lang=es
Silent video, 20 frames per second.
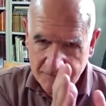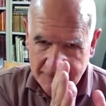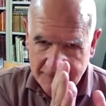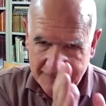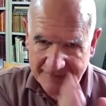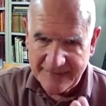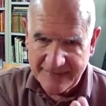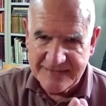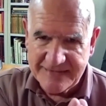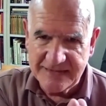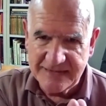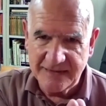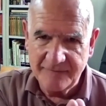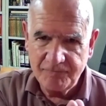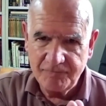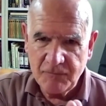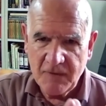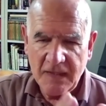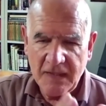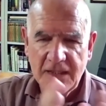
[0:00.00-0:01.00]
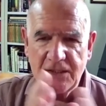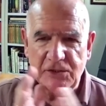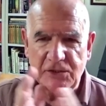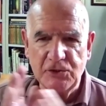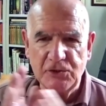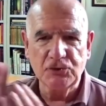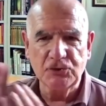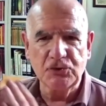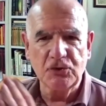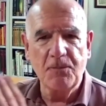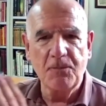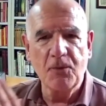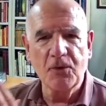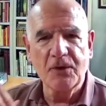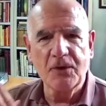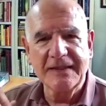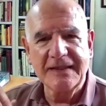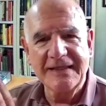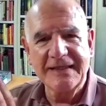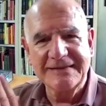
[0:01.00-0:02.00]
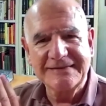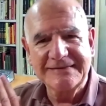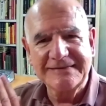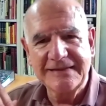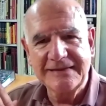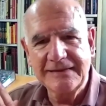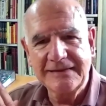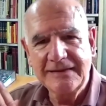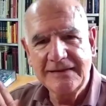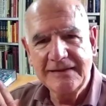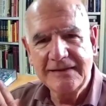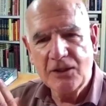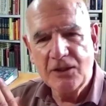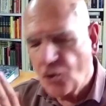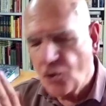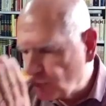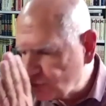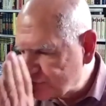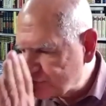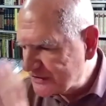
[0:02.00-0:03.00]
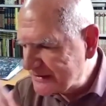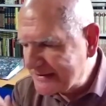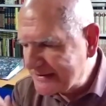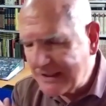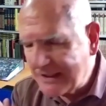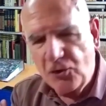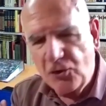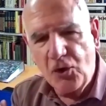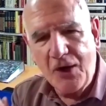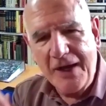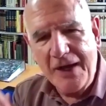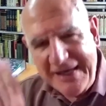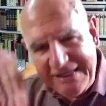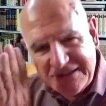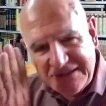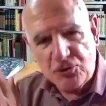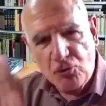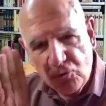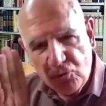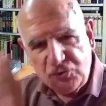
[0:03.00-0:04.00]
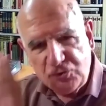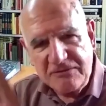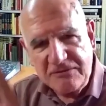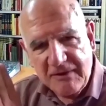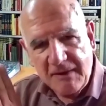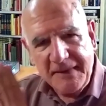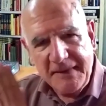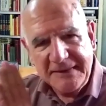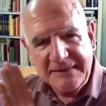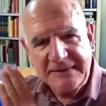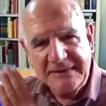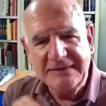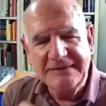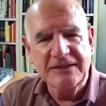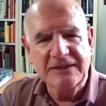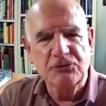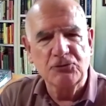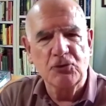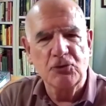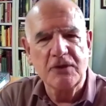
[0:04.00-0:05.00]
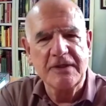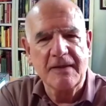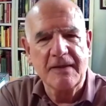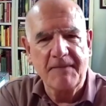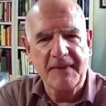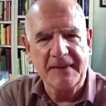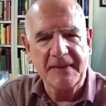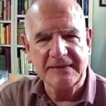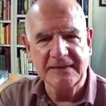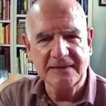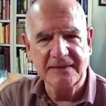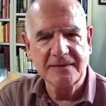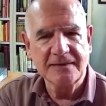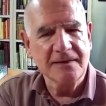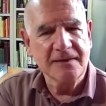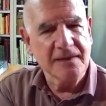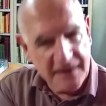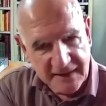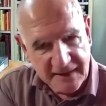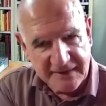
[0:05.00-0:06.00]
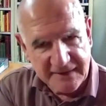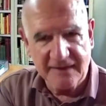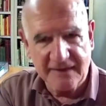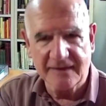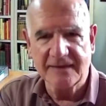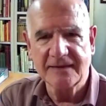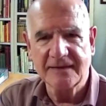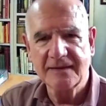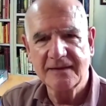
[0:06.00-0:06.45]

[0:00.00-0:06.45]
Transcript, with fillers: la derecha, y otros porque están concentrados exclusivamente en destruir España, la izquierda.